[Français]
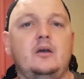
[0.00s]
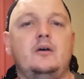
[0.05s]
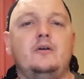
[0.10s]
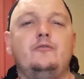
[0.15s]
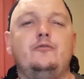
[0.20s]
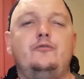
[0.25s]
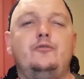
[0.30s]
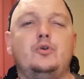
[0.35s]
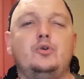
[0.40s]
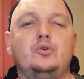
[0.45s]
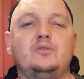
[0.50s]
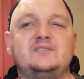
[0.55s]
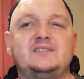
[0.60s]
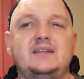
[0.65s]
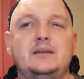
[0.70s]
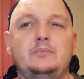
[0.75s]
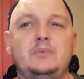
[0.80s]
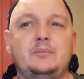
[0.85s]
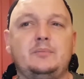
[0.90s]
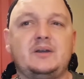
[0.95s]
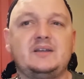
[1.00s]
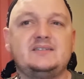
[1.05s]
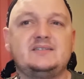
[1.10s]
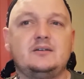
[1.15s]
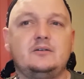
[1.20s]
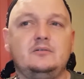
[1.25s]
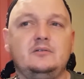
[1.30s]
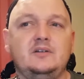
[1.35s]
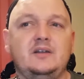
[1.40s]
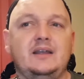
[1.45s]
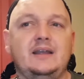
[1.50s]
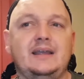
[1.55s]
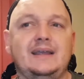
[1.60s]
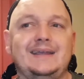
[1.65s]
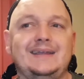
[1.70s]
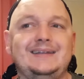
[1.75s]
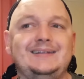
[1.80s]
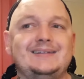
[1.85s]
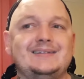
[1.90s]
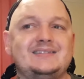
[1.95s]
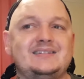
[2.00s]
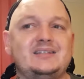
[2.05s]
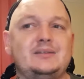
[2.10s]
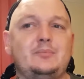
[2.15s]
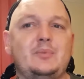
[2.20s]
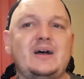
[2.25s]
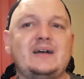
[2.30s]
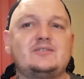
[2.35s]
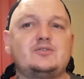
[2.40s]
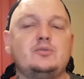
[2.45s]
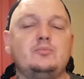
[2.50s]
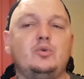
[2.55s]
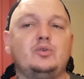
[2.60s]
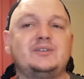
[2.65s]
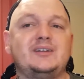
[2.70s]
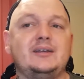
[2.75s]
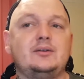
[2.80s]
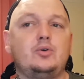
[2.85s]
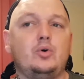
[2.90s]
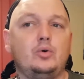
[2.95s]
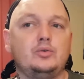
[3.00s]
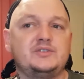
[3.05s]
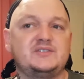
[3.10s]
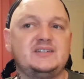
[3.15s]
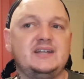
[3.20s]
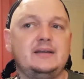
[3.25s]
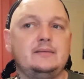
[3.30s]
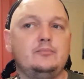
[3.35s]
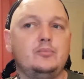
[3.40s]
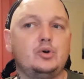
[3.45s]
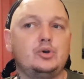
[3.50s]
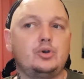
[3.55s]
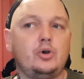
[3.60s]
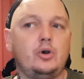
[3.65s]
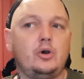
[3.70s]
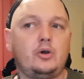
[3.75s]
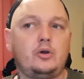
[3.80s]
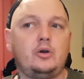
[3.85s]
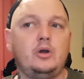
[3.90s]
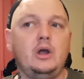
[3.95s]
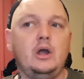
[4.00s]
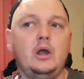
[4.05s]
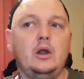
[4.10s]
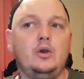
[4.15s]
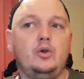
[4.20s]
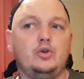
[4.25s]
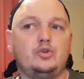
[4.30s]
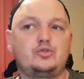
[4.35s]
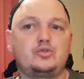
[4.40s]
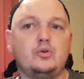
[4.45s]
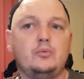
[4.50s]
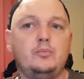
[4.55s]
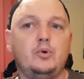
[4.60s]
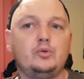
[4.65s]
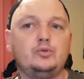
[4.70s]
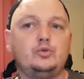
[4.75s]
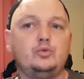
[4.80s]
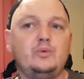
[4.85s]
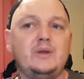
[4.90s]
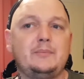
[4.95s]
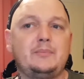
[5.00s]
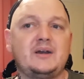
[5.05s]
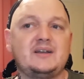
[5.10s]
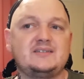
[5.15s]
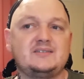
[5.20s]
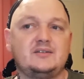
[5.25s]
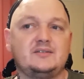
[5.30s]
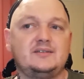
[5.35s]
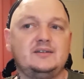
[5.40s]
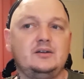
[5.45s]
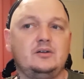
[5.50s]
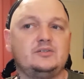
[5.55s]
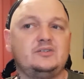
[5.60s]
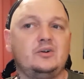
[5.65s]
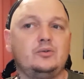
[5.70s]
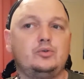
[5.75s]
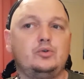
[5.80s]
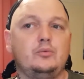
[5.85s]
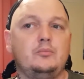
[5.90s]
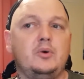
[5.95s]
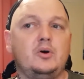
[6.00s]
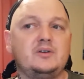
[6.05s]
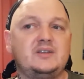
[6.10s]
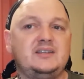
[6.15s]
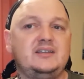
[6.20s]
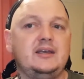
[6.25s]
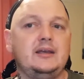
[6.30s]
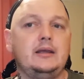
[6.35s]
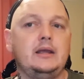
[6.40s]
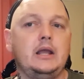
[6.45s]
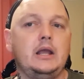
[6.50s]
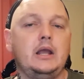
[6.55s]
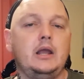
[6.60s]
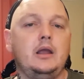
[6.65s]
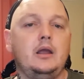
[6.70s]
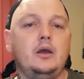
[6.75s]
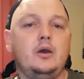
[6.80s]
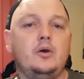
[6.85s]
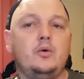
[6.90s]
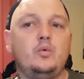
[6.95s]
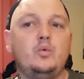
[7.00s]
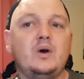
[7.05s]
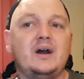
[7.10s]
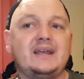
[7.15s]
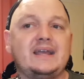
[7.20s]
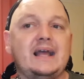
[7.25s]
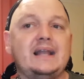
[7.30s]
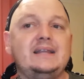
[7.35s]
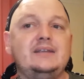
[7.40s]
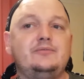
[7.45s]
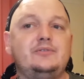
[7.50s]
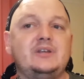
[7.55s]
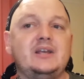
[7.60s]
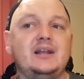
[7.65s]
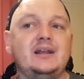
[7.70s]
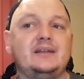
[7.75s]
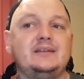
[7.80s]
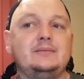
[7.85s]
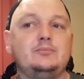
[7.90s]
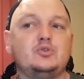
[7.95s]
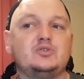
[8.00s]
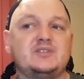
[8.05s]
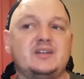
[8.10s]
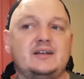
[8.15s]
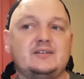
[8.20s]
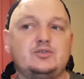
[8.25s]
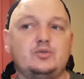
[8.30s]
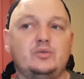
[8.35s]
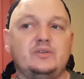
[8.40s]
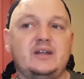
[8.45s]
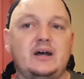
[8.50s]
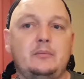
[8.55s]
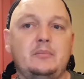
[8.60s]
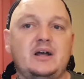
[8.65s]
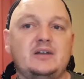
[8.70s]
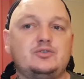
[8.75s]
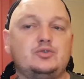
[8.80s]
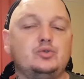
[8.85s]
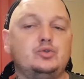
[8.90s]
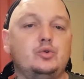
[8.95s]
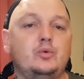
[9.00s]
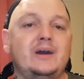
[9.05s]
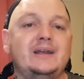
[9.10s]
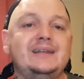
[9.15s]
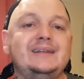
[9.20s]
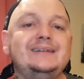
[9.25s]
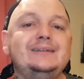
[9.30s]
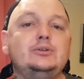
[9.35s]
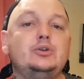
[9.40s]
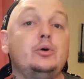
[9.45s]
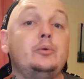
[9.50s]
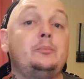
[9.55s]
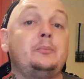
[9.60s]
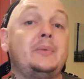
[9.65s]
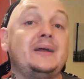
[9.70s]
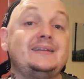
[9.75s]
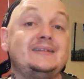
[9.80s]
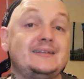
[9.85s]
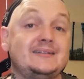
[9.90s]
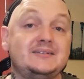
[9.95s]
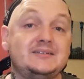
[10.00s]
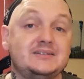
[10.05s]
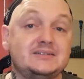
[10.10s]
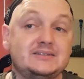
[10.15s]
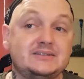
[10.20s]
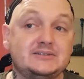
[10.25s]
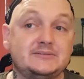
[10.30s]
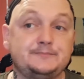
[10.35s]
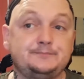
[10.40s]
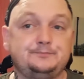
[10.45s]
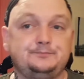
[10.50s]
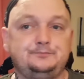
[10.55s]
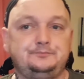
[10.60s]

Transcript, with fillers: Volontiers méprisant, il n'hésite pas à se montrer grossier et moqueur lorsque Bond lui est présenté en tant que banquier, ou à qualifier la démonstration d'arts martiaux de Wilding de pathétique.